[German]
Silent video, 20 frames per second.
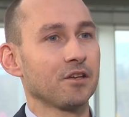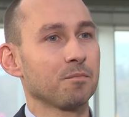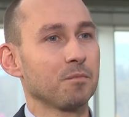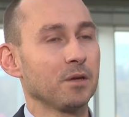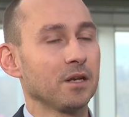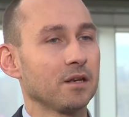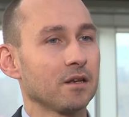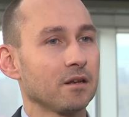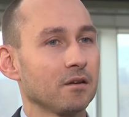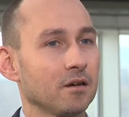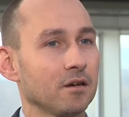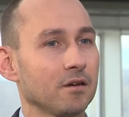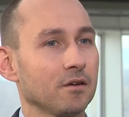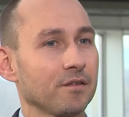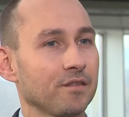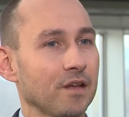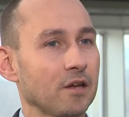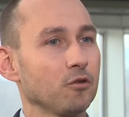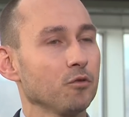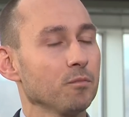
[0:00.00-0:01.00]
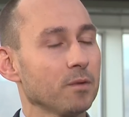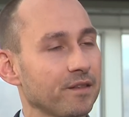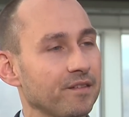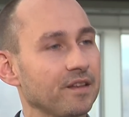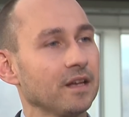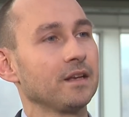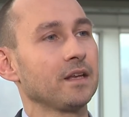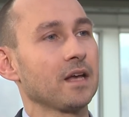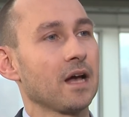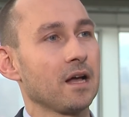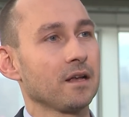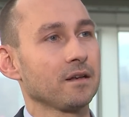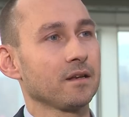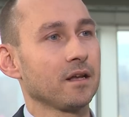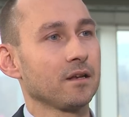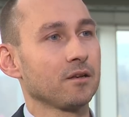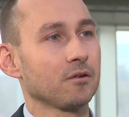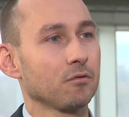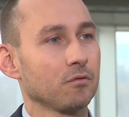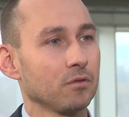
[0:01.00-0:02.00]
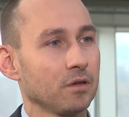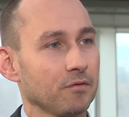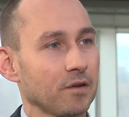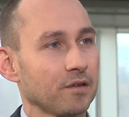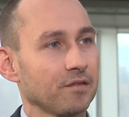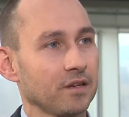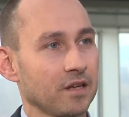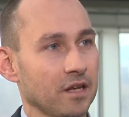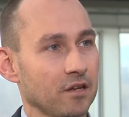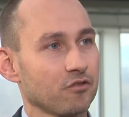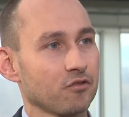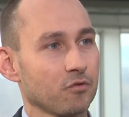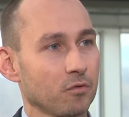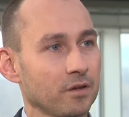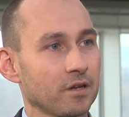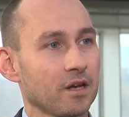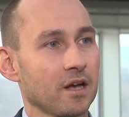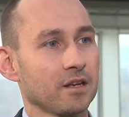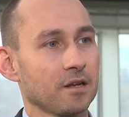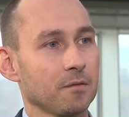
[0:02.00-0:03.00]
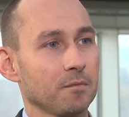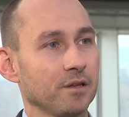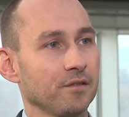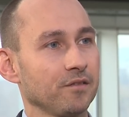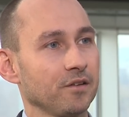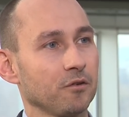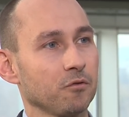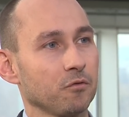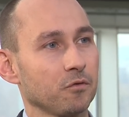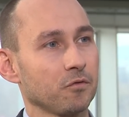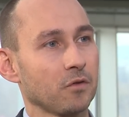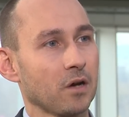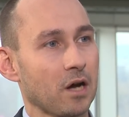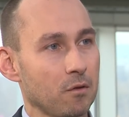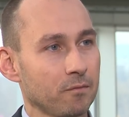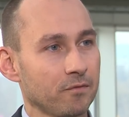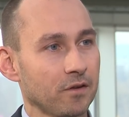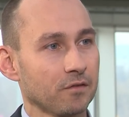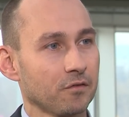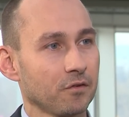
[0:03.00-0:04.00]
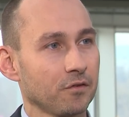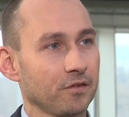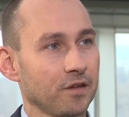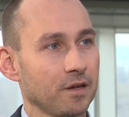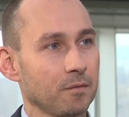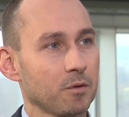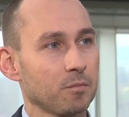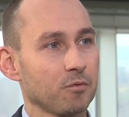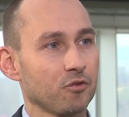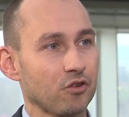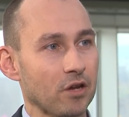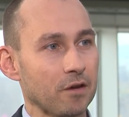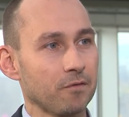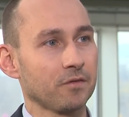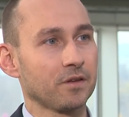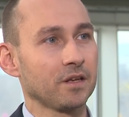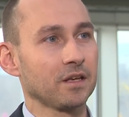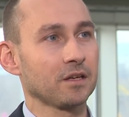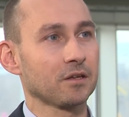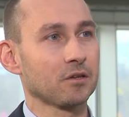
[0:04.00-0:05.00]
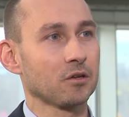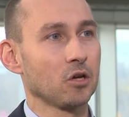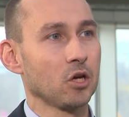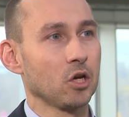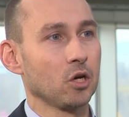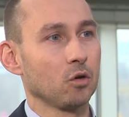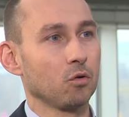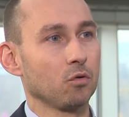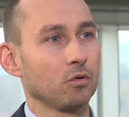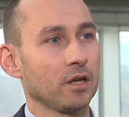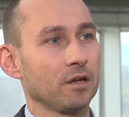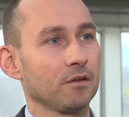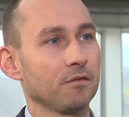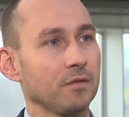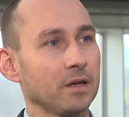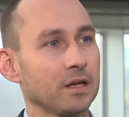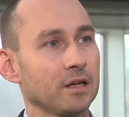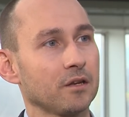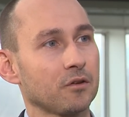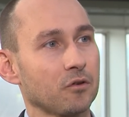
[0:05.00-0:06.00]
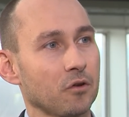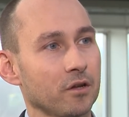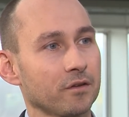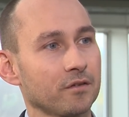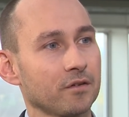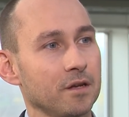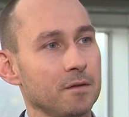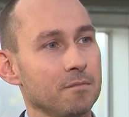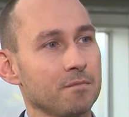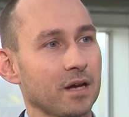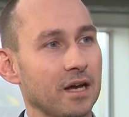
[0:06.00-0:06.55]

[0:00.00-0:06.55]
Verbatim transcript: ich bin äh, seit über zehn Jahren an der Universität Stuttgart am Institut für Raumfahrtsysteme beschäftigt und entwickle dort im